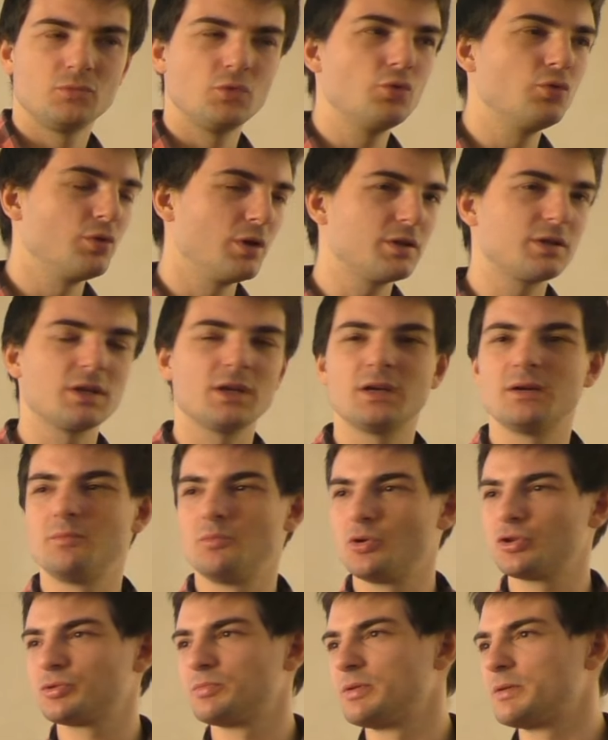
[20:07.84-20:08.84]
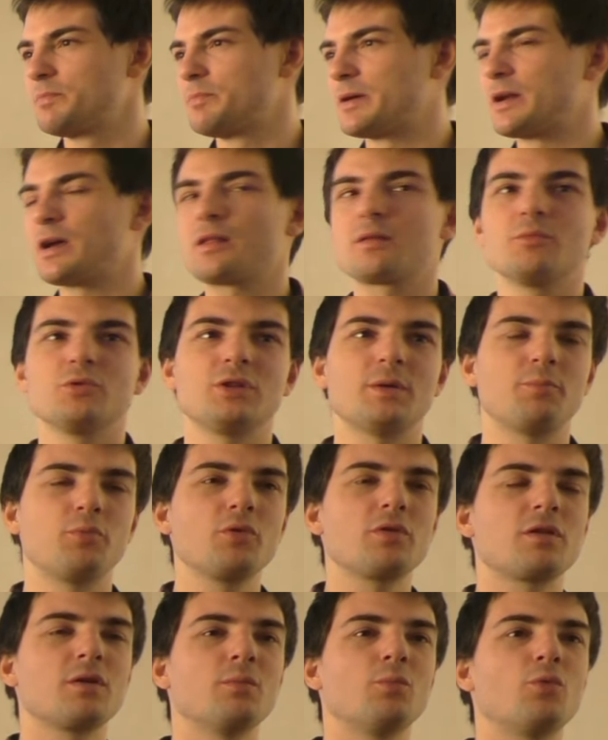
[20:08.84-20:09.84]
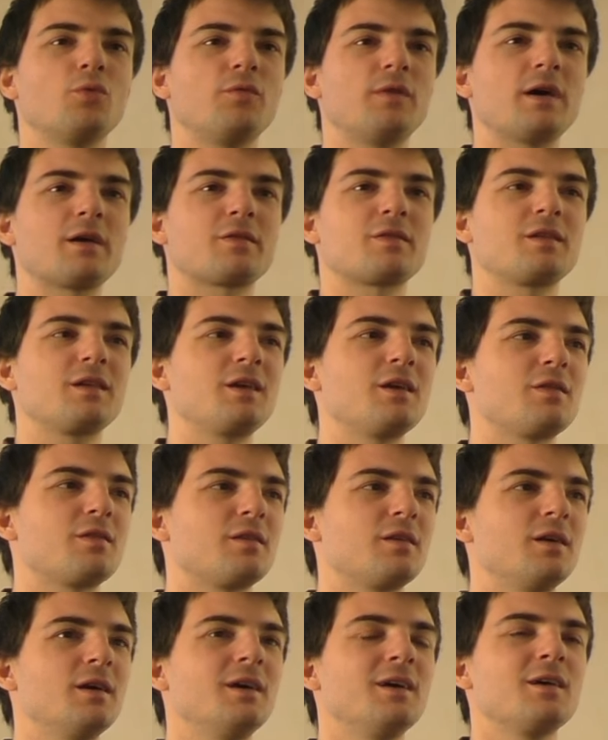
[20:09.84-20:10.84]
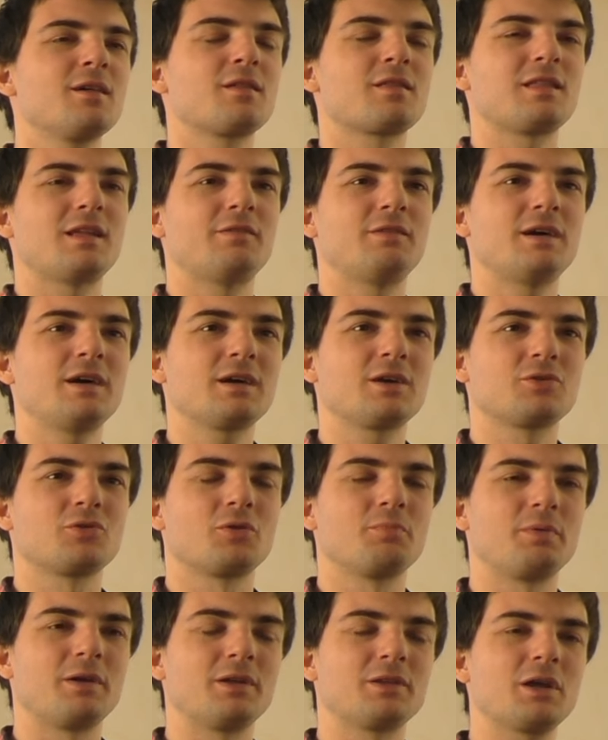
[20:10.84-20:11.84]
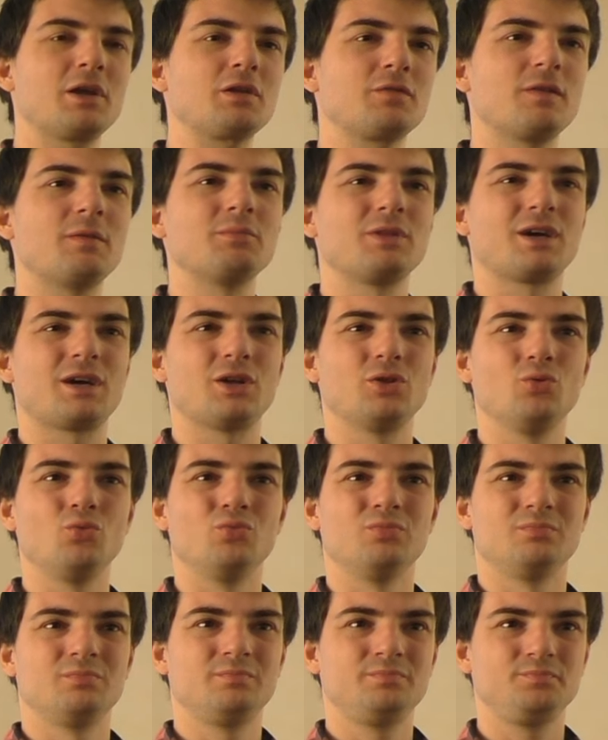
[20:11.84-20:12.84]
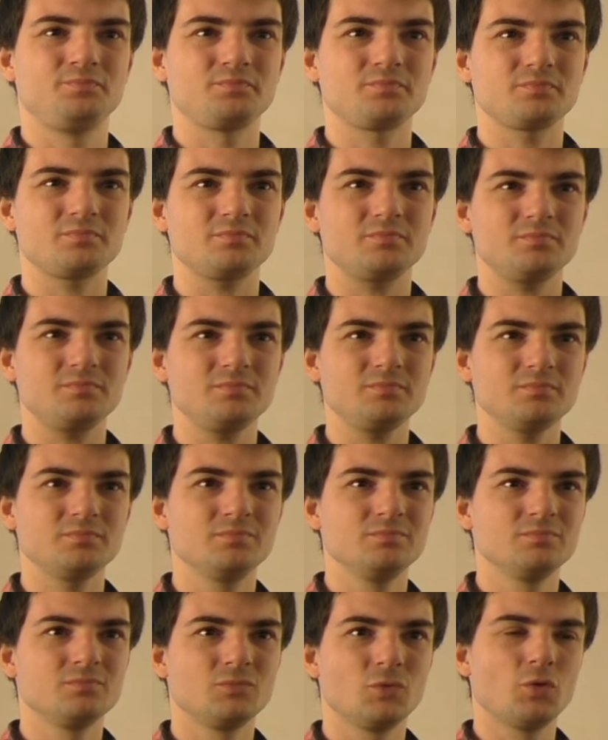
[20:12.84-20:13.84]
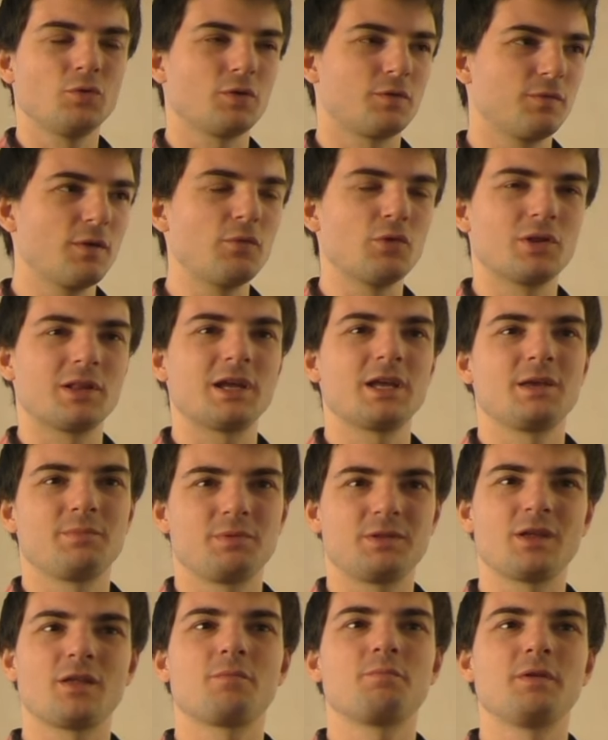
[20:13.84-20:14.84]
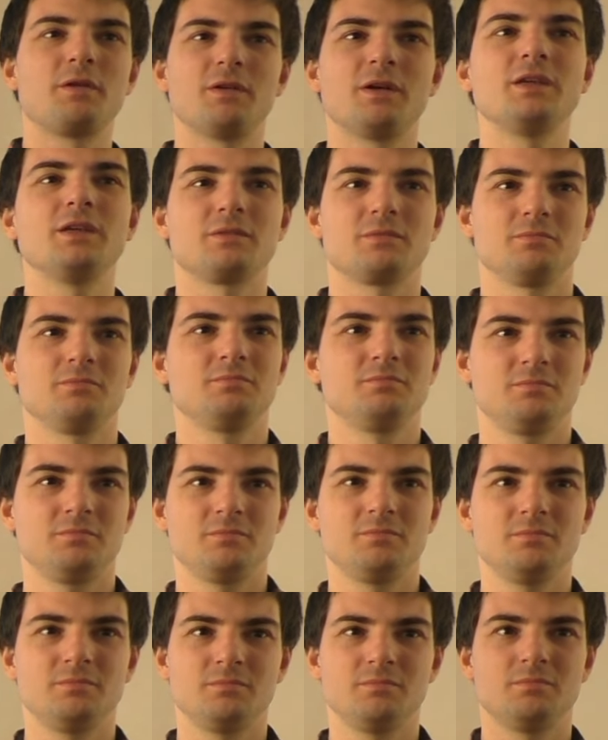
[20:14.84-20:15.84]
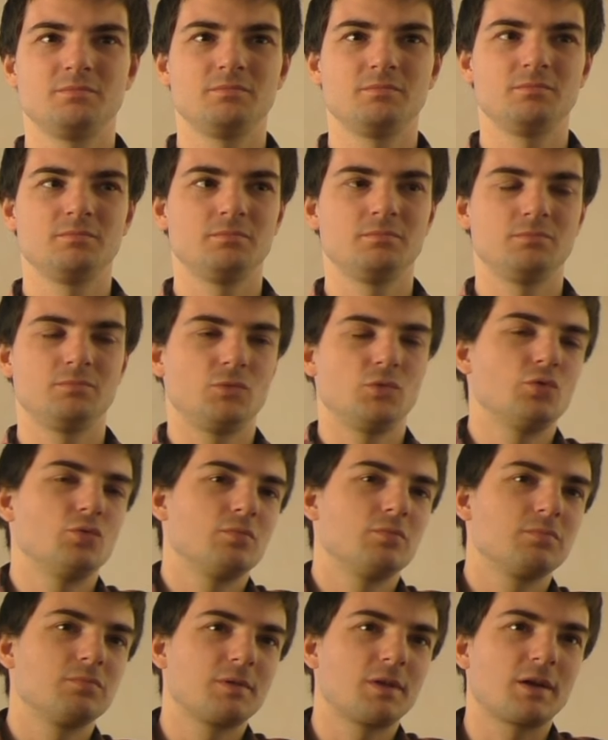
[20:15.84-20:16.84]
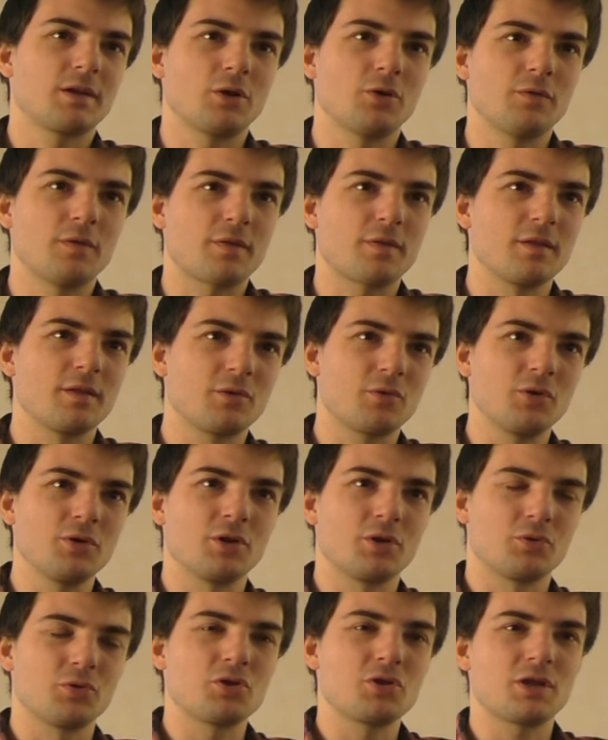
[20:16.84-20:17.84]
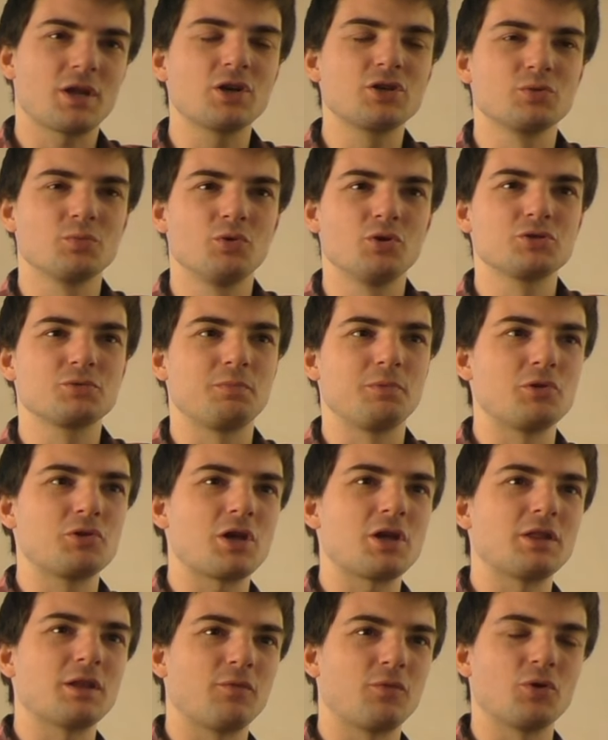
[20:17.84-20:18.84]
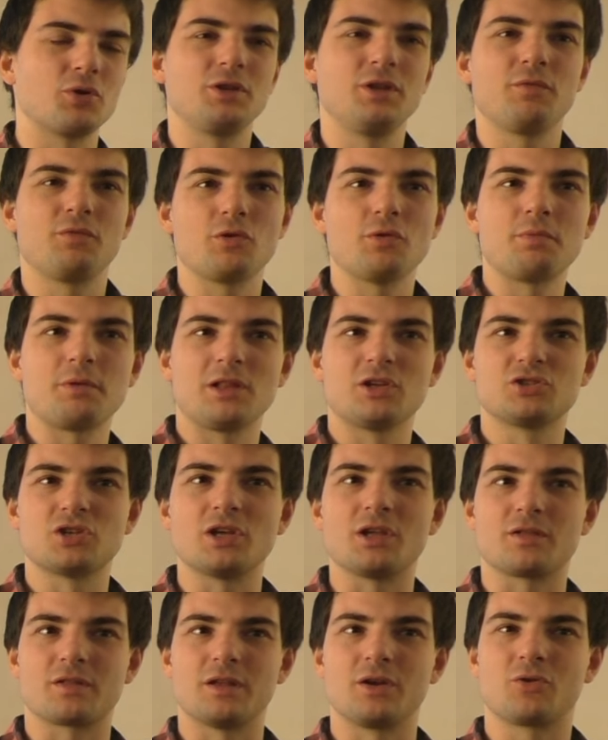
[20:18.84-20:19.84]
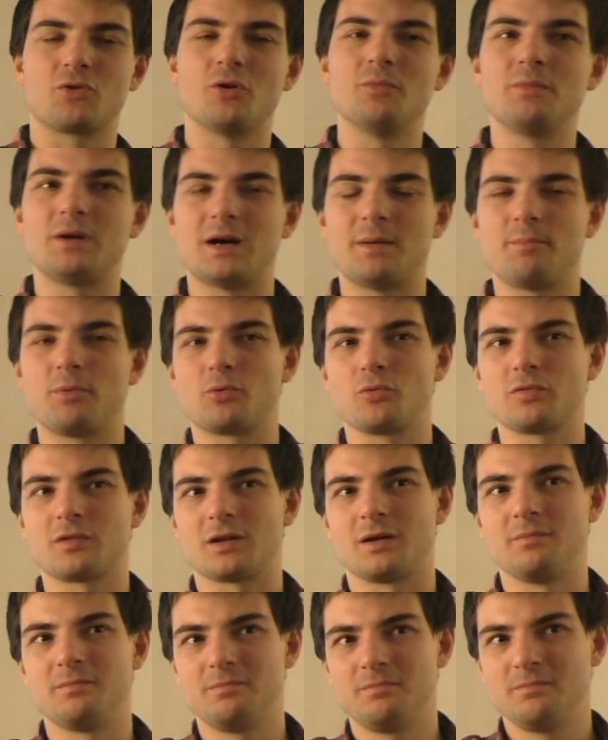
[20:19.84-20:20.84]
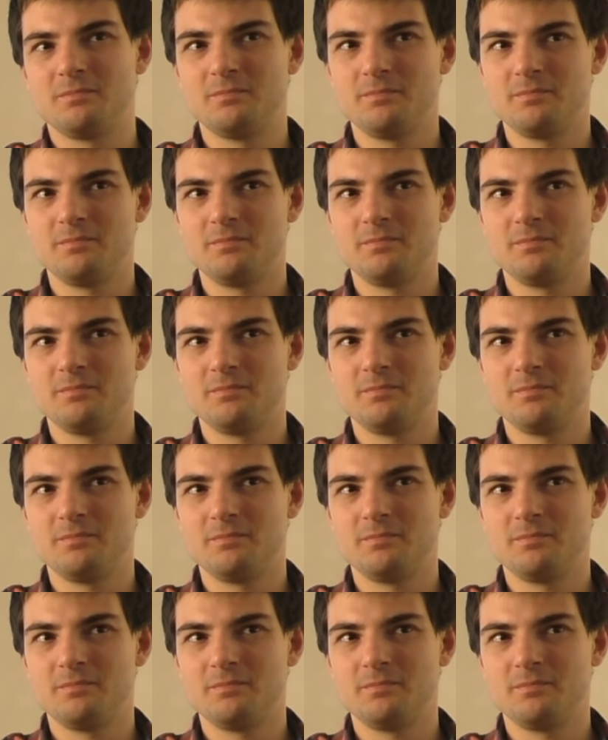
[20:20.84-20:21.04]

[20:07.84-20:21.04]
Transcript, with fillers: Ну, это может быть по-разному. Допустим, у вас есть слова, которые пролетают вам на ходу. Ну вот, вы в онлайне пытаетесь переводить. Ну, тогда у вас энкодер точно так же может получать на вход не все предложение целиком, а по кускам.